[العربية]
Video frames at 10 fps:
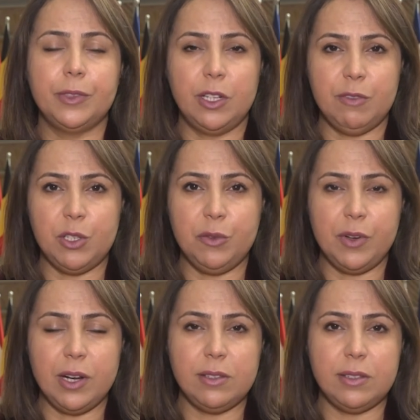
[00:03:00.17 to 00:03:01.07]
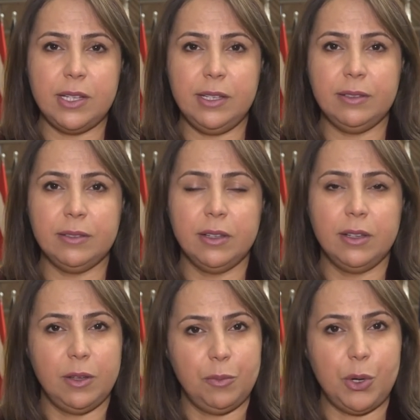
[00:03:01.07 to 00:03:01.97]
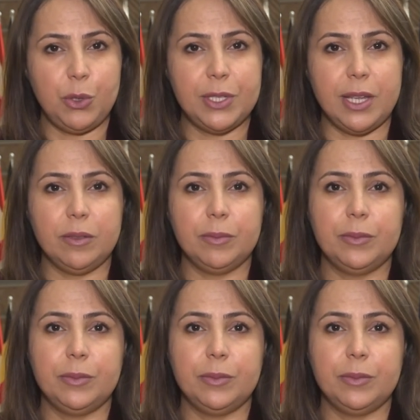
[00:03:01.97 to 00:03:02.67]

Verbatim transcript: تلفزيون فلسطين بروكسل